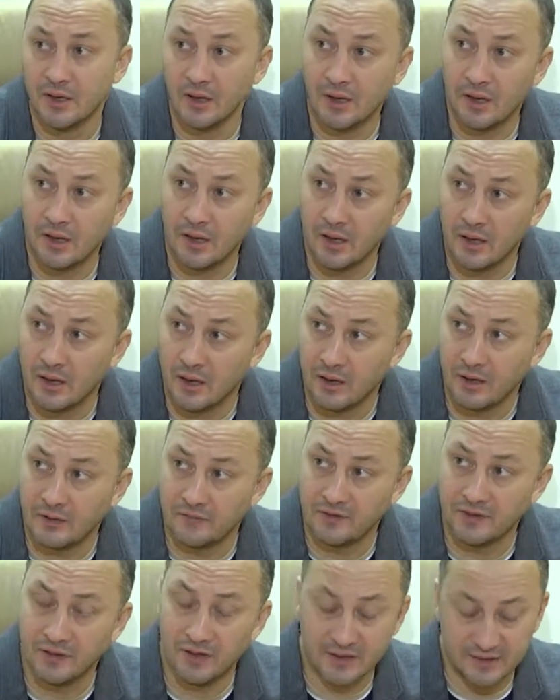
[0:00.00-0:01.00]
а,
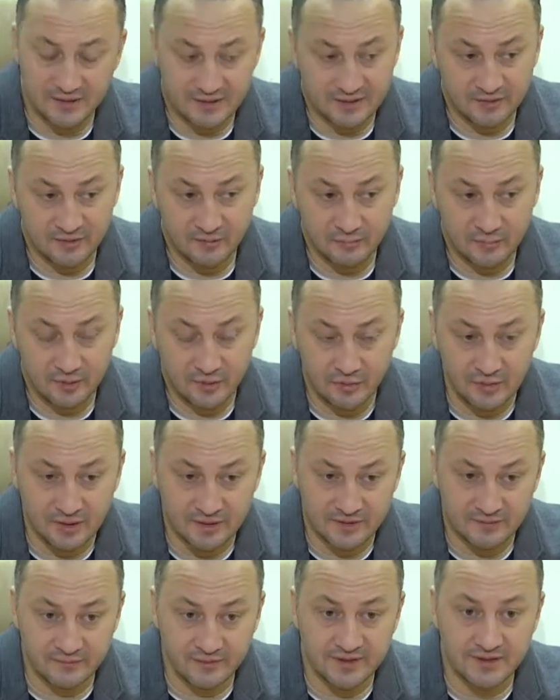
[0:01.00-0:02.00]
финансовыми у
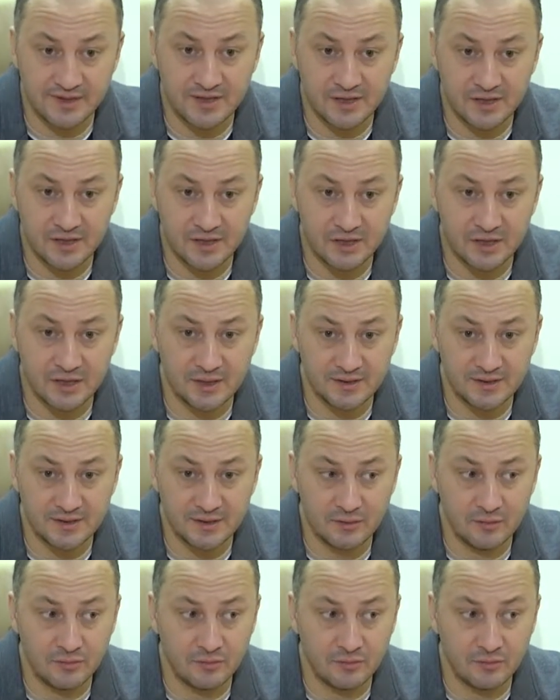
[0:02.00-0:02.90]
нас в осенней части.